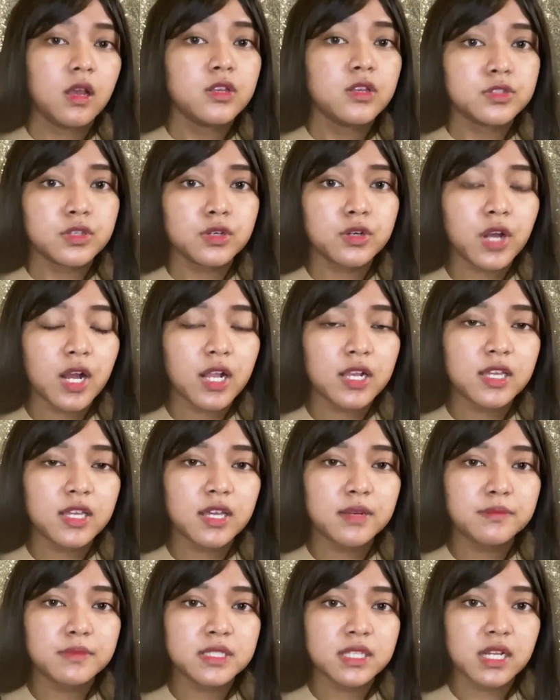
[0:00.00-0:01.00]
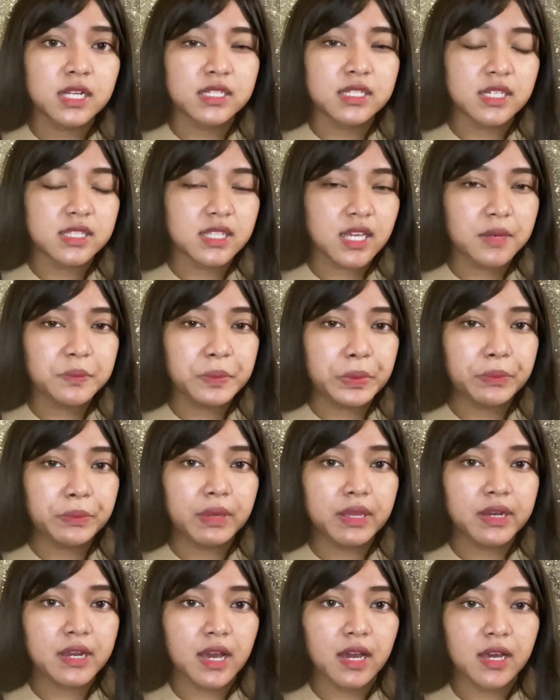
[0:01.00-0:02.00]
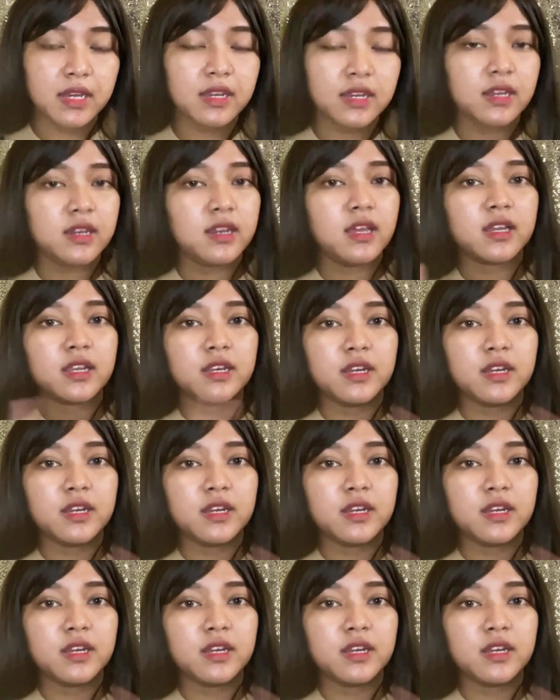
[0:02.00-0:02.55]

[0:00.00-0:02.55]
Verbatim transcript: So kalian bisa lihat kan perbedaannya dari